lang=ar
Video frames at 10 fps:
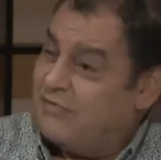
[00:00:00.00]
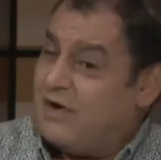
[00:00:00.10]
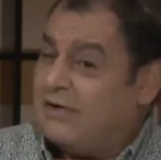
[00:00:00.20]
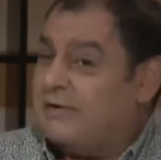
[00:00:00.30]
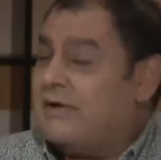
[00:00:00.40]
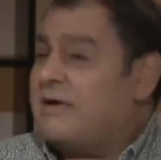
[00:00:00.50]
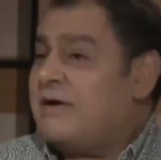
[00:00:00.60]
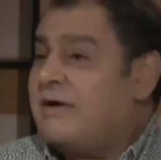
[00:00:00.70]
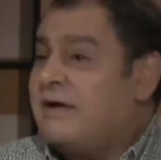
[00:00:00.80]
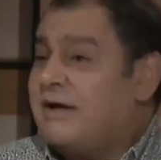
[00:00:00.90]

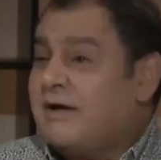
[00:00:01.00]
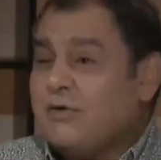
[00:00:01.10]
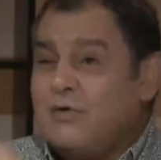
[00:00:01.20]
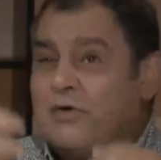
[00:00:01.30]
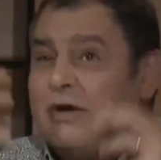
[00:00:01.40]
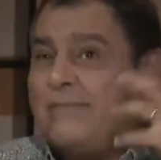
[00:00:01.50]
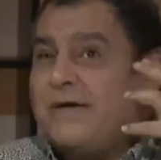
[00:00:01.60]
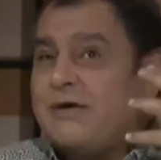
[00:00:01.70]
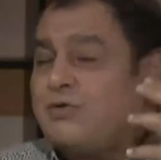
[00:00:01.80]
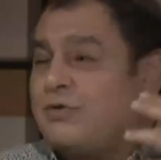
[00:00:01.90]
فالله كل ما
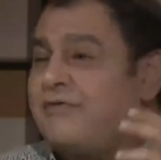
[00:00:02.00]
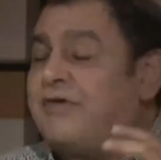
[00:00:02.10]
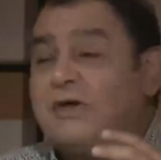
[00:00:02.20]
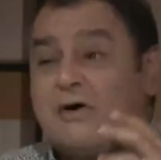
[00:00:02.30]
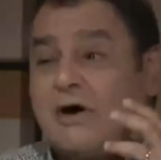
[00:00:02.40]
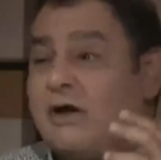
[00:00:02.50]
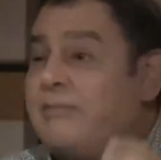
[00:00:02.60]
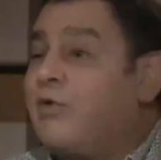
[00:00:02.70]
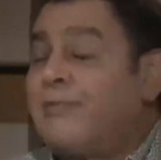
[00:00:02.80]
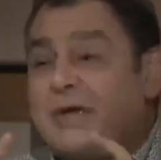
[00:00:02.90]
يدور في
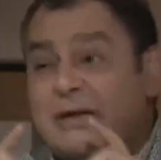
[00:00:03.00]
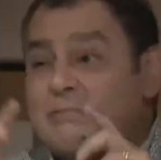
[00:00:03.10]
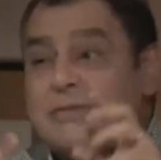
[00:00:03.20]
قلبه من